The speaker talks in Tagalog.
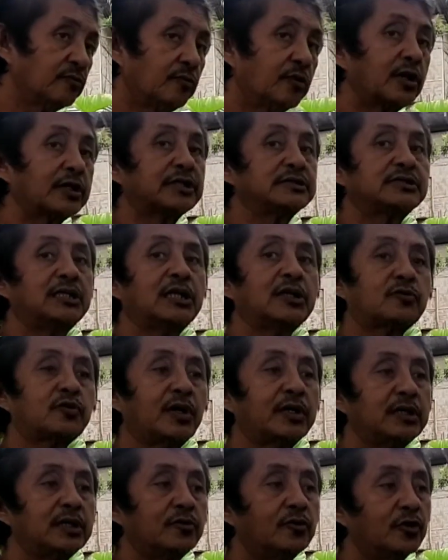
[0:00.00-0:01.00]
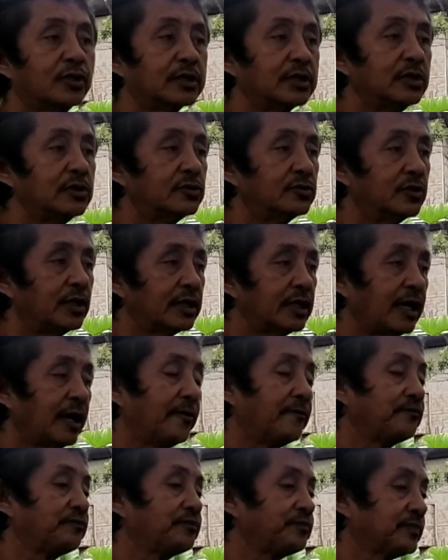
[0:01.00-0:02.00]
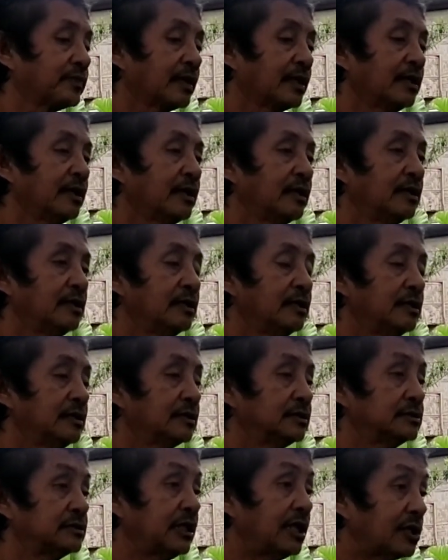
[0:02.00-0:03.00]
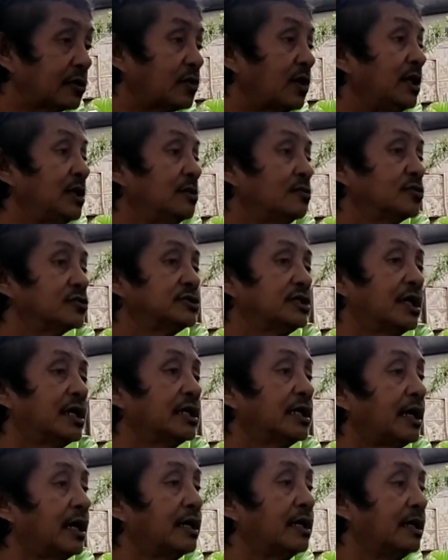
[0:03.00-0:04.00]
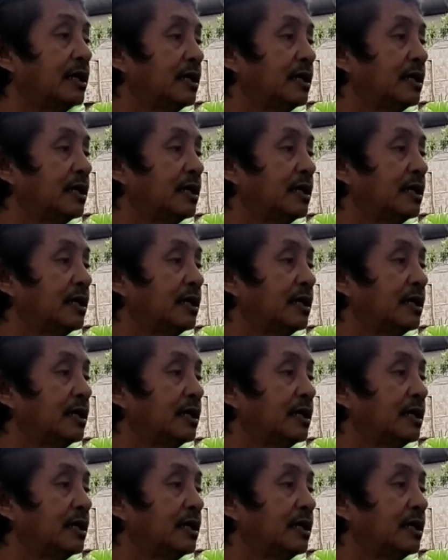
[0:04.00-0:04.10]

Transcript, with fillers: Bo, gisalikway ni mo ang ginuwa na. Salikway ni mo si anak.